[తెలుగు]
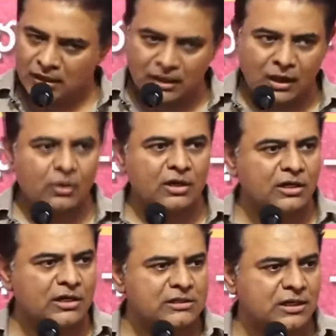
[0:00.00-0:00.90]
ఇంకా కూడా
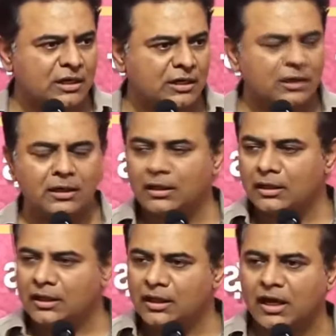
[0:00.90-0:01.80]
ఇట్లా చేస్తా అంటే
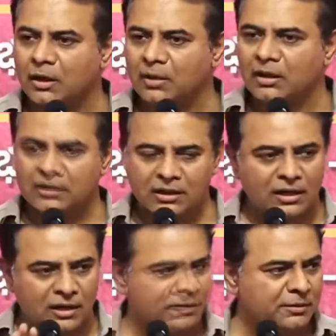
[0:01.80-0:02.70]
నీ కర్మ
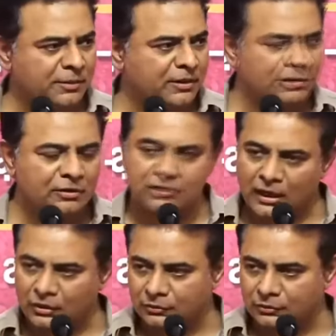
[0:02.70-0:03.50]
ఇంతకంటే నేను చెప్పేది లేదు థ్యాంక్